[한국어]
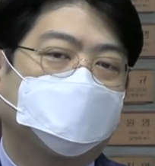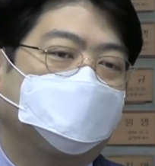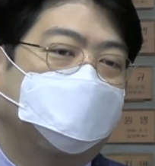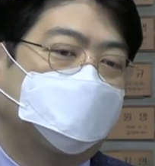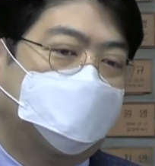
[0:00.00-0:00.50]

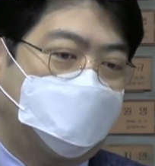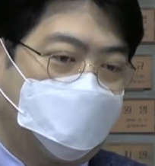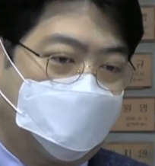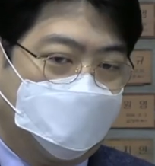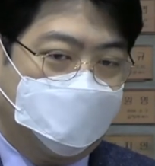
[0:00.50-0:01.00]

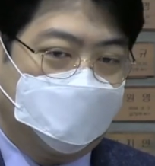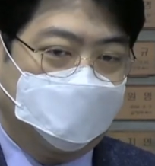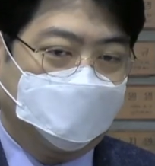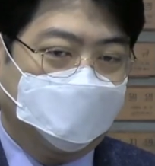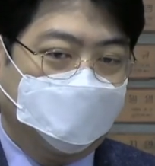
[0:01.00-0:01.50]
신뢰가
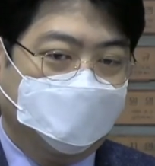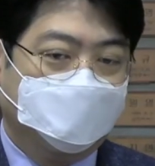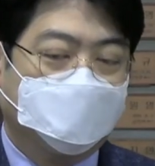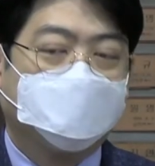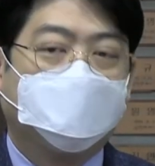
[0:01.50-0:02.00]

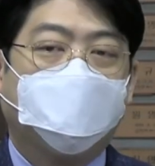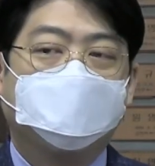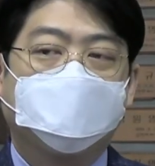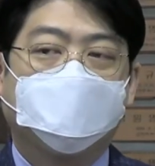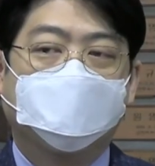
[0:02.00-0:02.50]
우리의
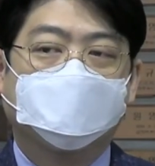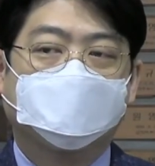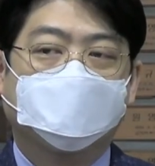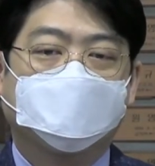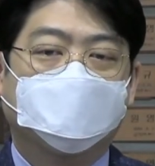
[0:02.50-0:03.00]
마음에 있어야
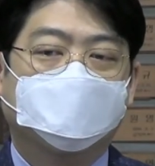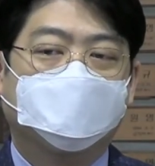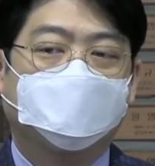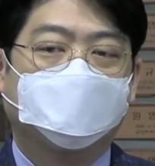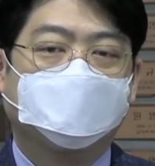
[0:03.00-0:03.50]
될 줄로
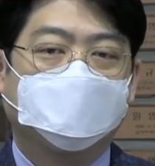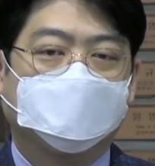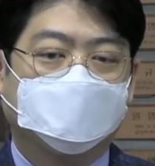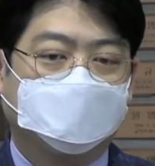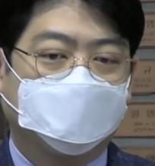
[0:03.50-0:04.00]

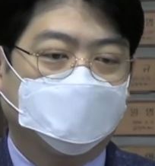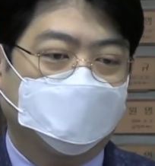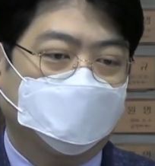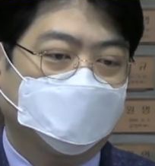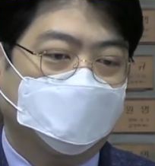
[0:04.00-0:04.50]
믿습니다.
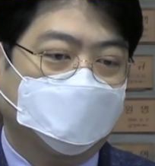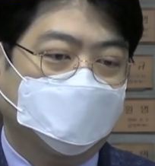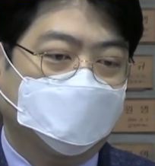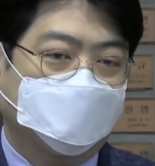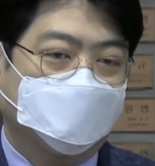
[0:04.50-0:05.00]

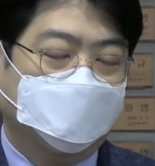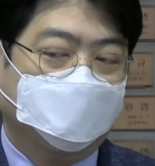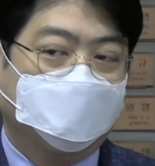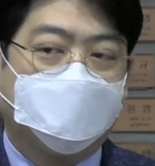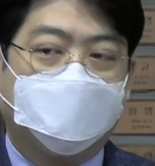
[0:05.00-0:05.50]

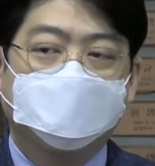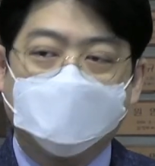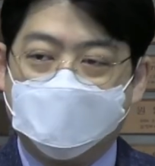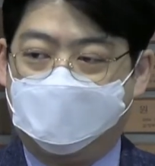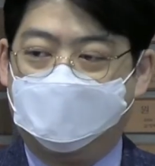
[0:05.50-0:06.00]
우리가 아무리
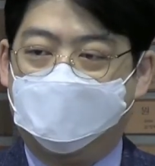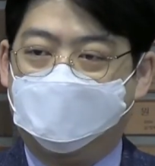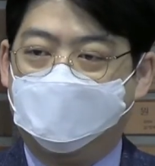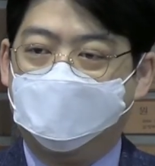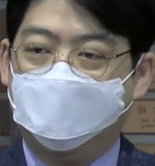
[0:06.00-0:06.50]

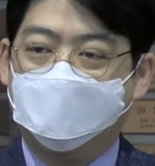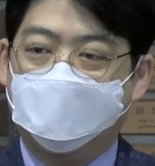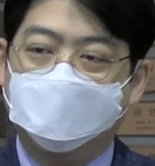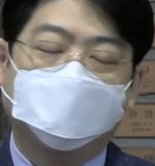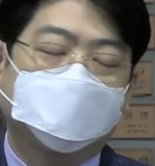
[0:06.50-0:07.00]
기도해도
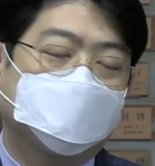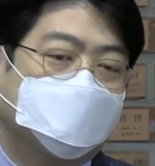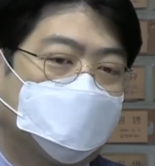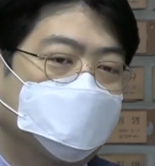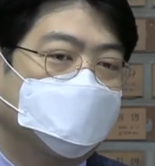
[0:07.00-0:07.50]
이루어지지
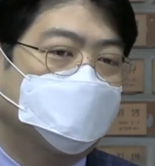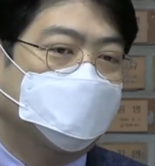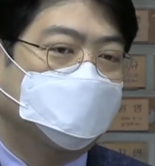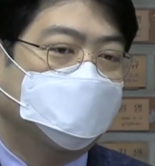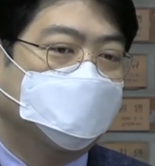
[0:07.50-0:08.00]
않는 일이
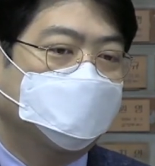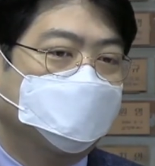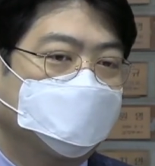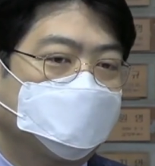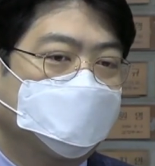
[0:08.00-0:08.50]
있어요.
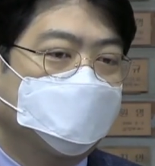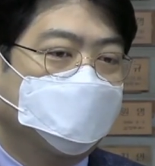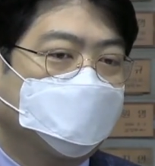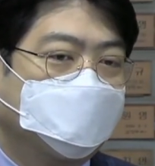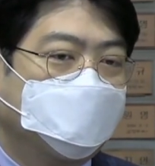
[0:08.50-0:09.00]

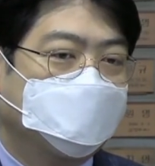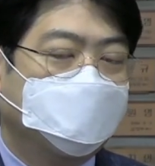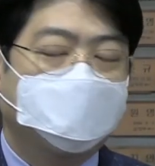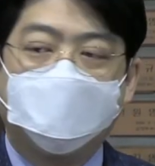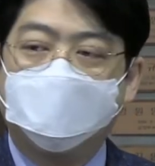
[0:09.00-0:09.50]
그러나
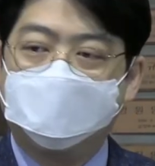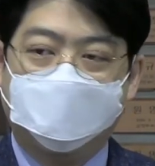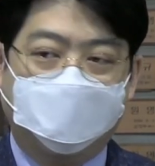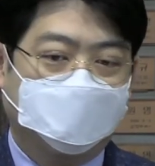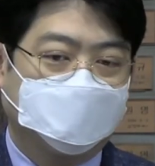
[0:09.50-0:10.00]
실망할
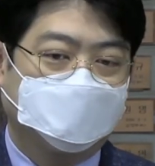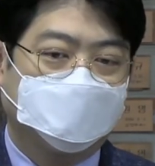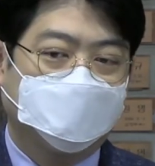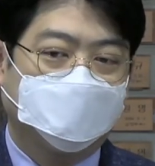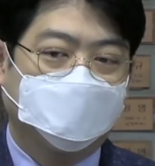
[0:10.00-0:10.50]
필요가 없습니다.
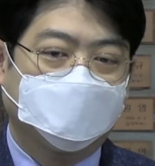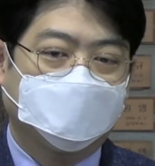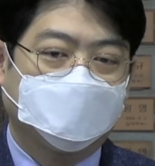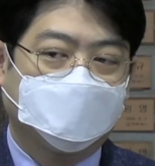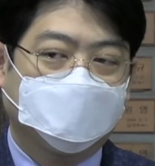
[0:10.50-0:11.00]

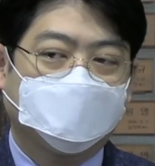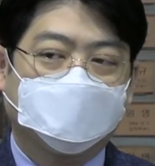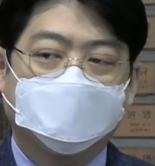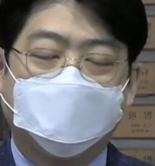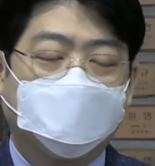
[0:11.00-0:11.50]
그 일은
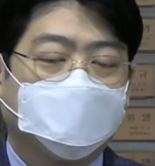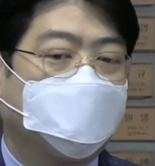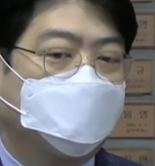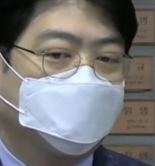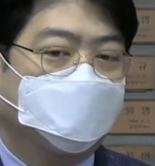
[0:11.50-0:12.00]
내 일이
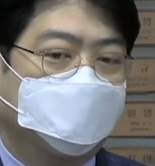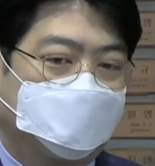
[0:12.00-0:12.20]
아닌 것입니다.